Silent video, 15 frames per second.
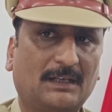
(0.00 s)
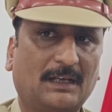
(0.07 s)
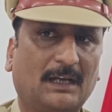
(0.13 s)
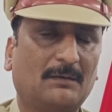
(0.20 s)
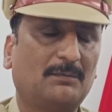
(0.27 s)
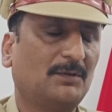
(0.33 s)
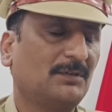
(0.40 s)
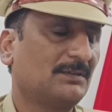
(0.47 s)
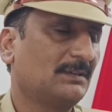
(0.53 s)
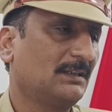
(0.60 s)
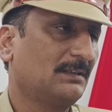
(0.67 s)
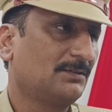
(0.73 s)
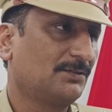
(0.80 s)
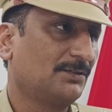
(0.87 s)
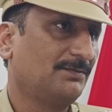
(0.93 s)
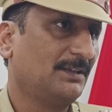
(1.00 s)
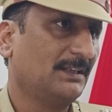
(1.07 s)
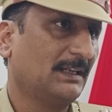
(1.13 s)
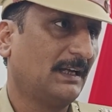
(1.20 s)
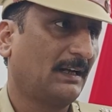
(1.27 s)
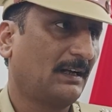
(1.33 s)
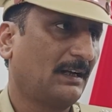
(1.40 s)
किया है पुलिस ने स्विफ्ट
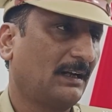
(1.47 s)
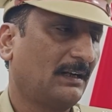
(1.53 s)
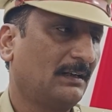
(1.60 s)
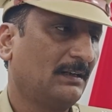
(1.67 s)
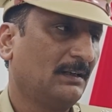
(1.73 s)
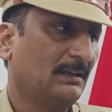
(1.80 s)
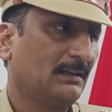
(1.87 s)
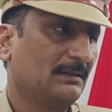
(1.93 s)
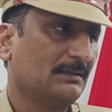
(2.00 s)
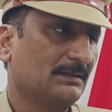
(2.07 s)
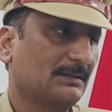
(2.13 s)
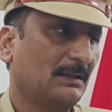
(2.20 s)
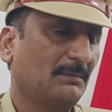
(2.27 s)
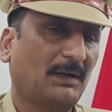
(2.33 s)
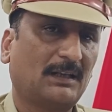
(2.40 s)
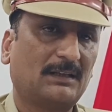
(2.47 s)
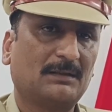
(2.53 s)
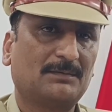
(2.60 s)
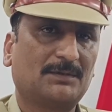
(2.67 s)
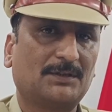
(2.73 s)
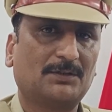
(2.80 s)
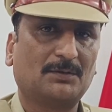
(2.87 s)
डिजायर कार जिसके
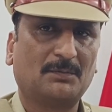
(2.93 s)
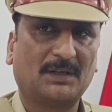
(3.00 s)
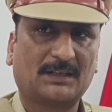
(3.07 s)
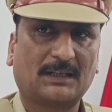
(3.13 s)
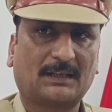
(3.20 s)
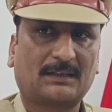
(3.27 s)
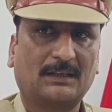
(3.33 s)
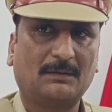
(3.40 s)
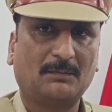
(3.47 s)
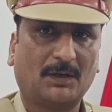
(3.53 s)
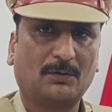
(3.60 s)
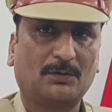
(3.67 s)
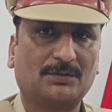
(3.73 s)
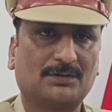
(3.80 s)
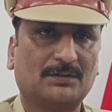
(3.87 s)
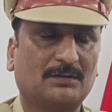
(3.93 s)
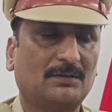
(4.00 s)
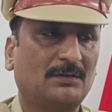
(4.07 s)
माध्यम से जो मृतक थे मनोज